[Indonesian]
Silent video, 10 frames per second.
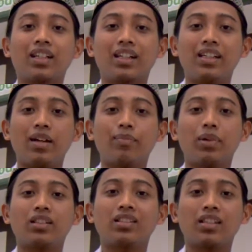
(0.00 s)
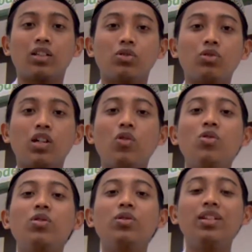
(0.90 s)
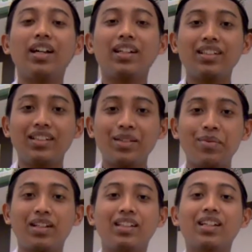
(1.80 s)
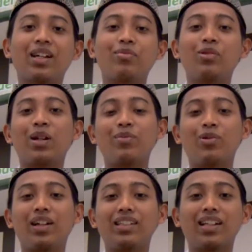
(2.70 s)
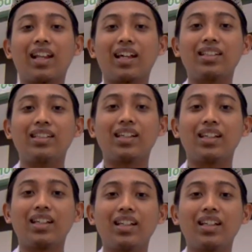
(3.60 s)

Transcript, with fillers: terdapat satu keunggulan dibandingkan bulan-bulan yang lainnya